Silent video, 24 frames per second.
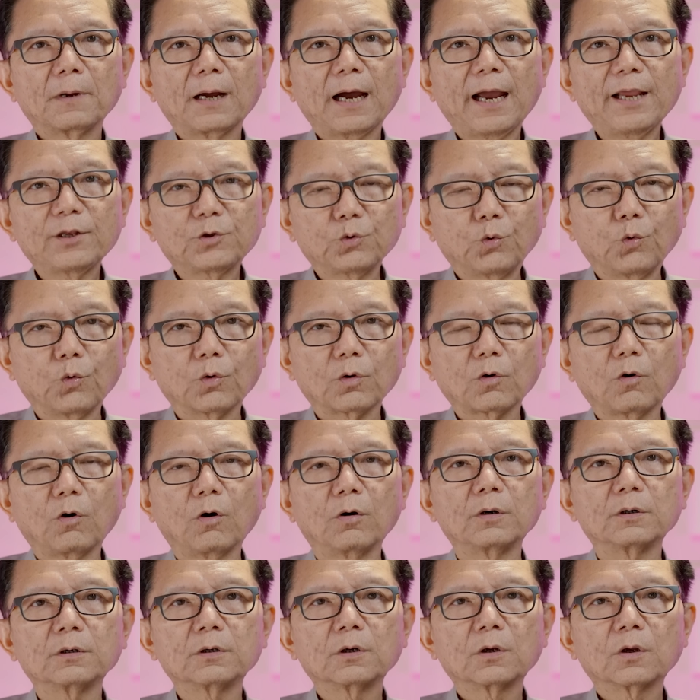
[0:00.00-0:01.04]
ให้ถูกค
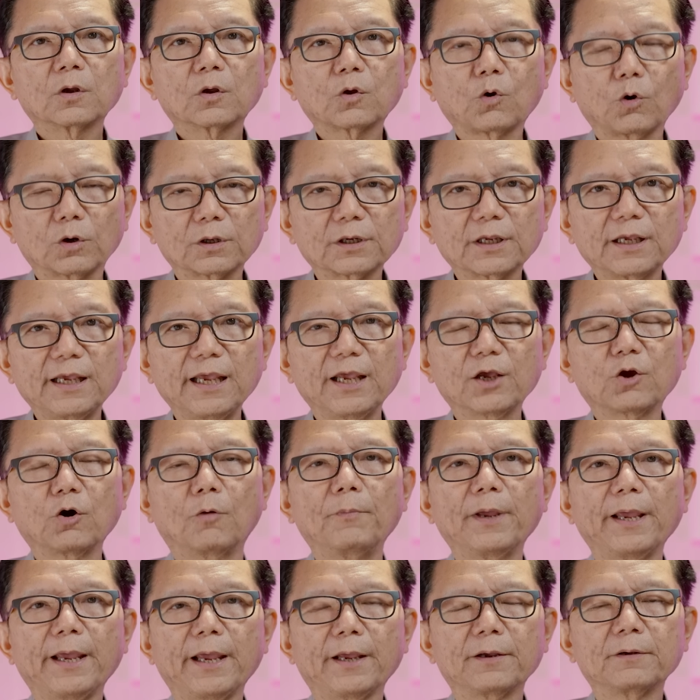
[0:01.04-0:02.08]
นกดขี่ข่ม
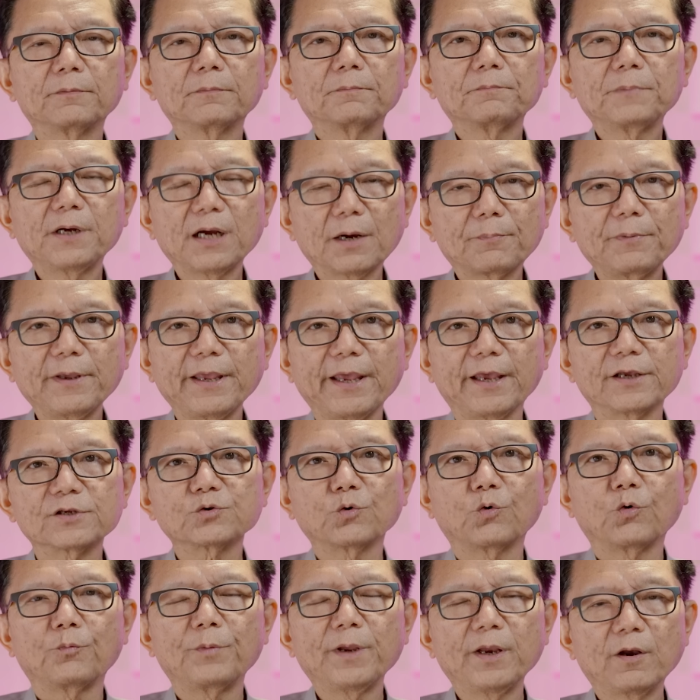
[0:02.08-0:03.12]
เหงเพื่อพระเย
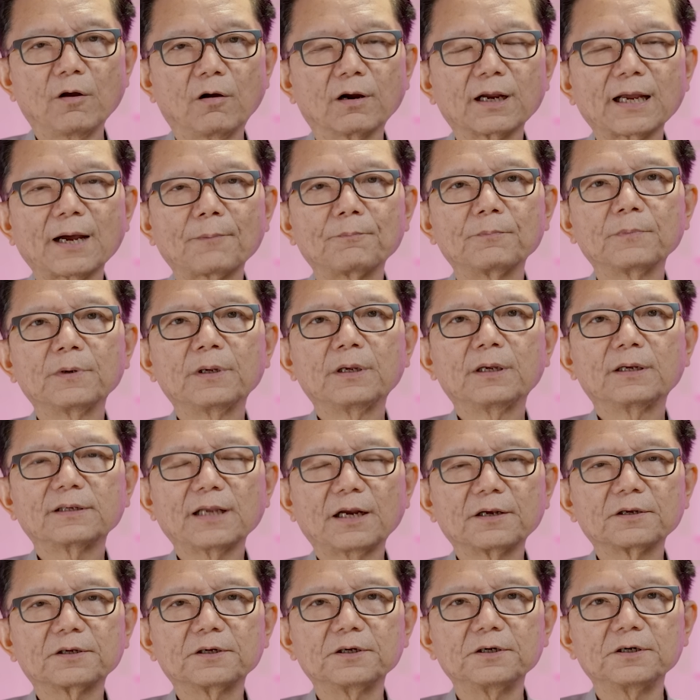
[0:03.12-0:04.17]
ซูพี่น้องครับ
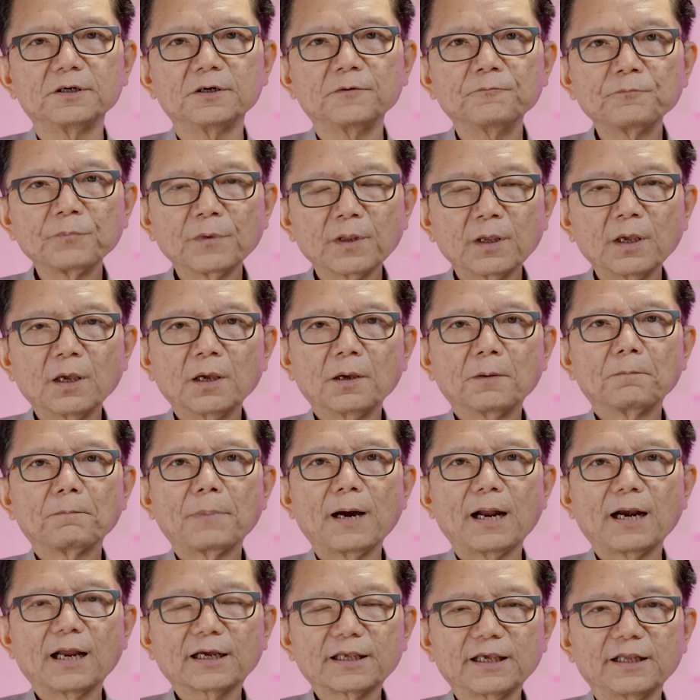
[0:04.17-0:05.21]
นั่นคือ
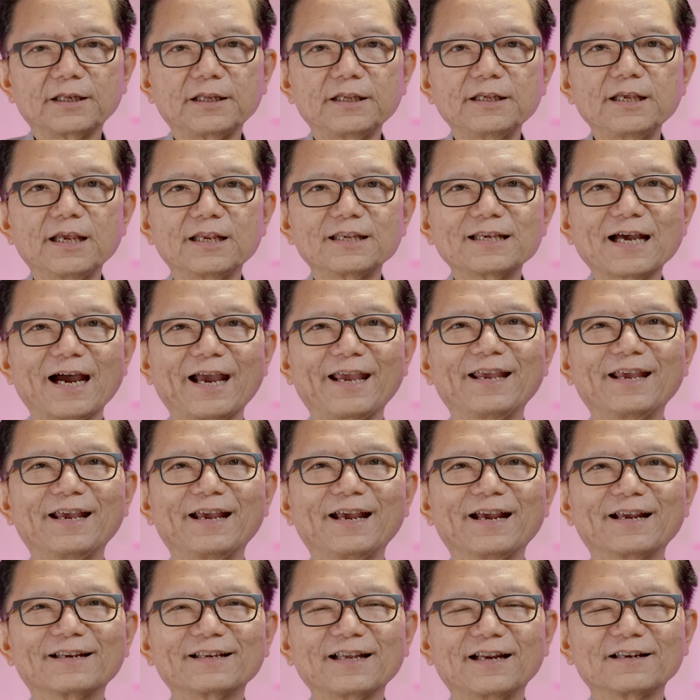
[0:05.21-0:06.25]
ภารกิจที่ยิ่งใหญ่
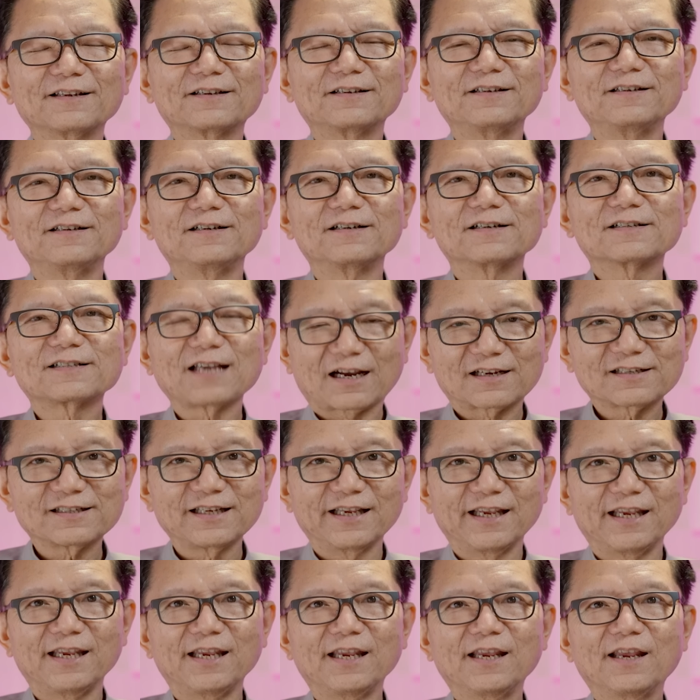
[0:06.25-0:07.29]
นั่นคือศักดิ์ศ
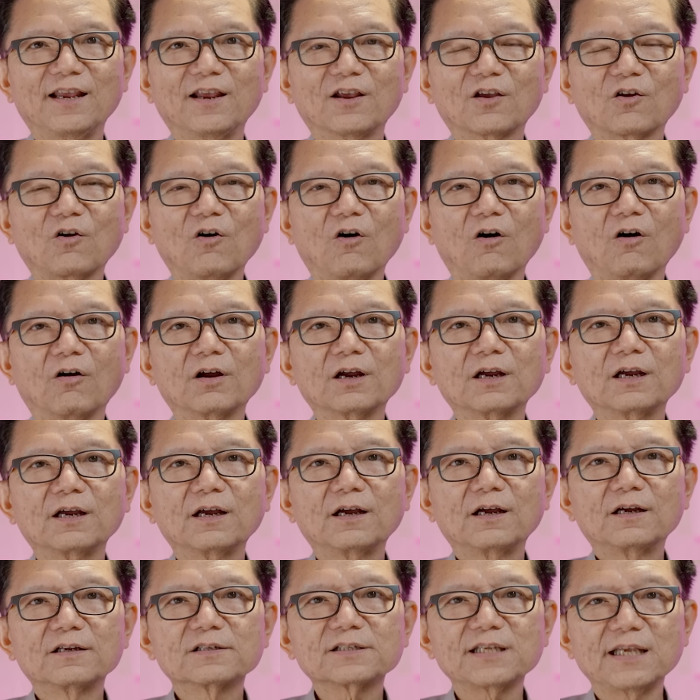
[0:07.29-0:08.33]
รีของ
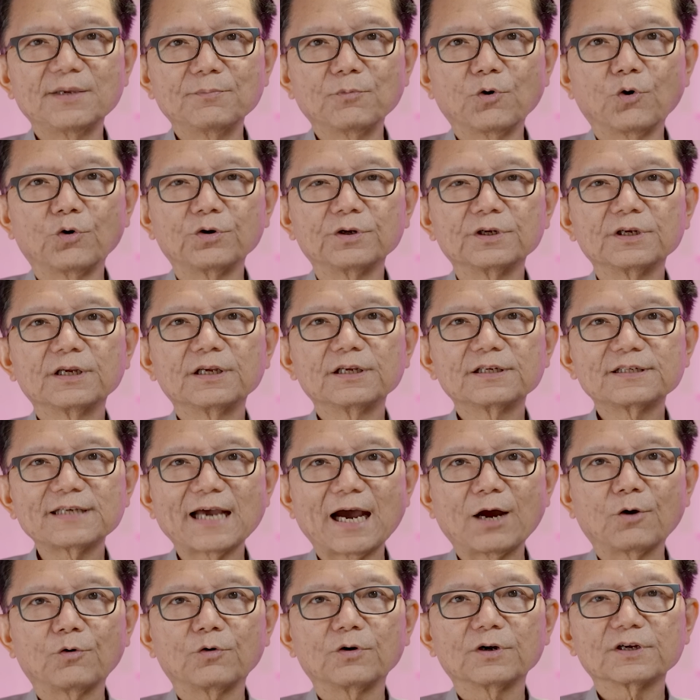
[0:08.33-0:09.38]
ซีโมน
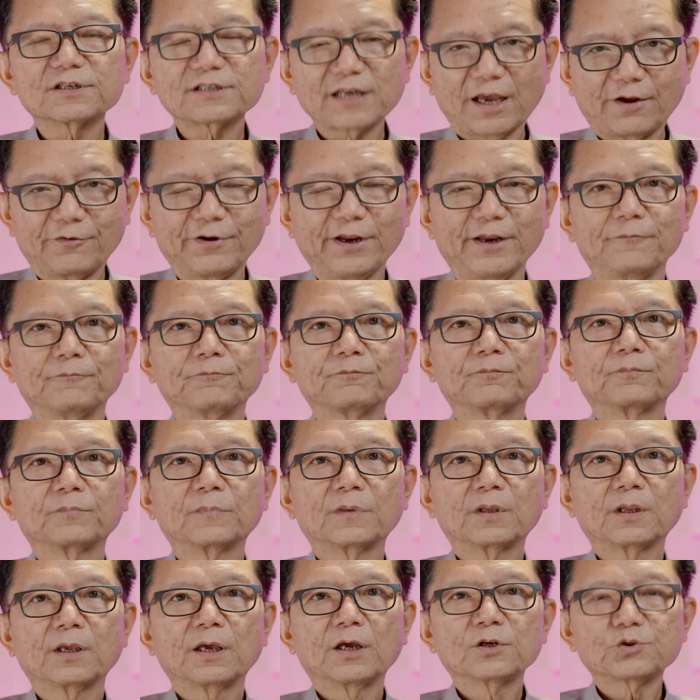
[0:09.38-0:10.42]
ชาวไซริน
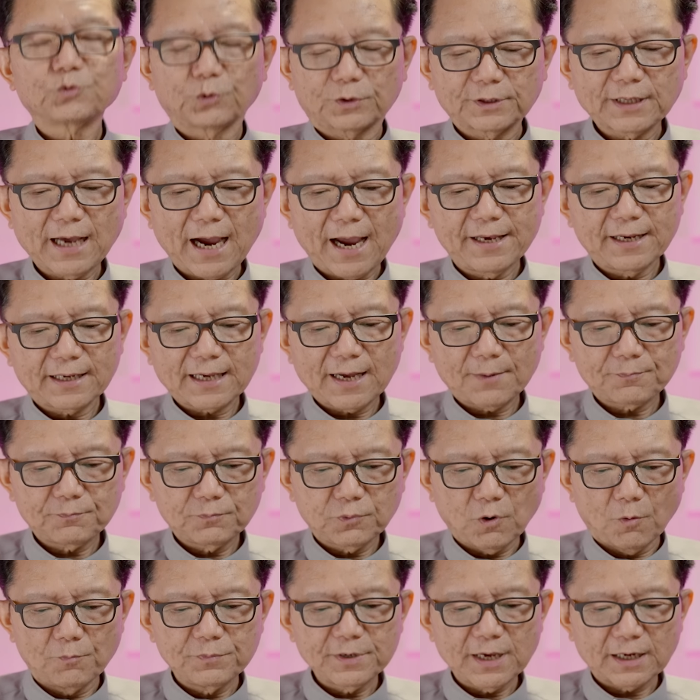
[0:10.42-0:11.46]
สุดท้ายนะครับ
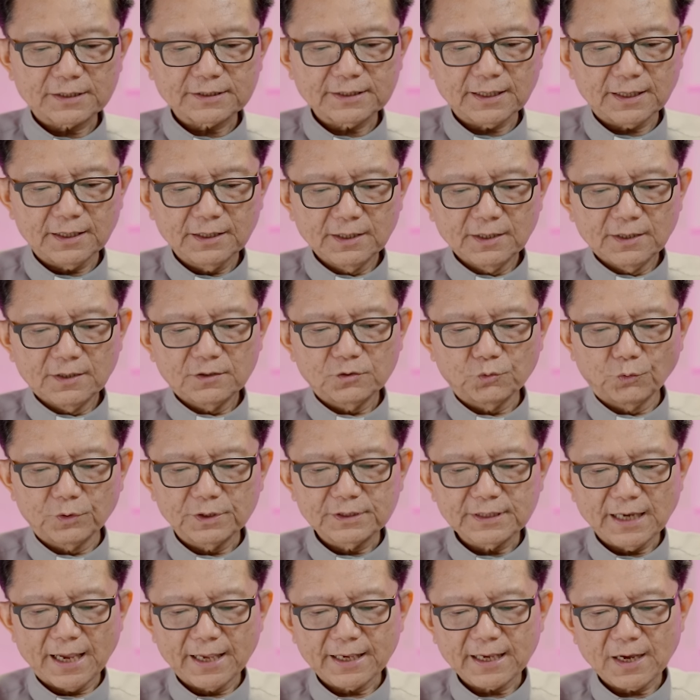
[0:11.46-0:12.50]
ผมอยากจะหนุน
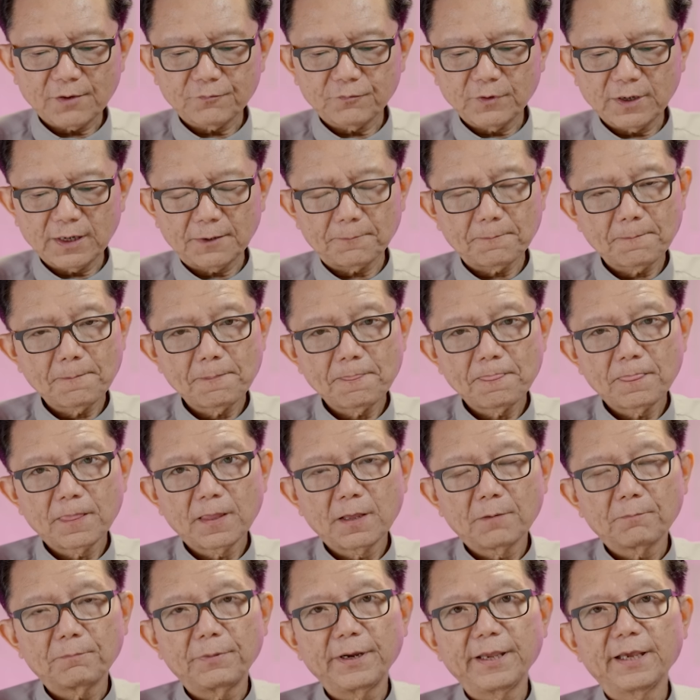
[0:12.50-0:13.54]
ใจครับว่า
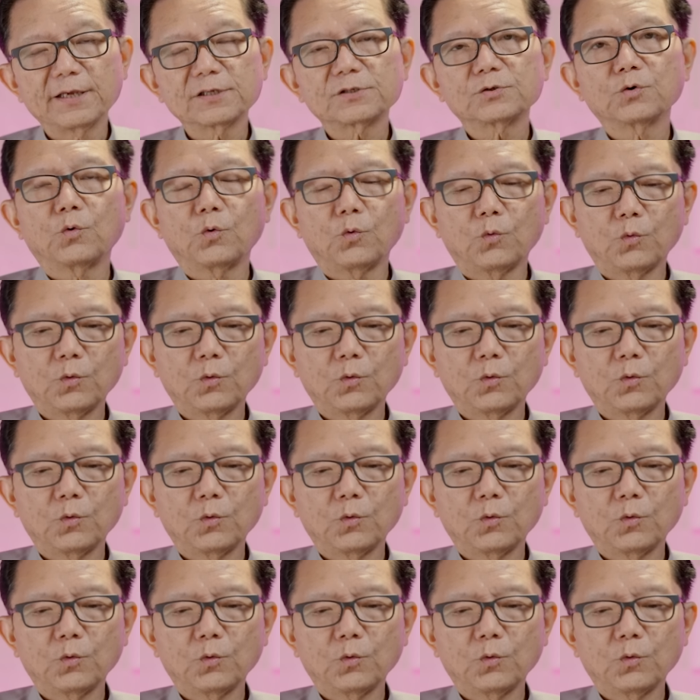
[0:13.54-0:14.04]
พระเยซู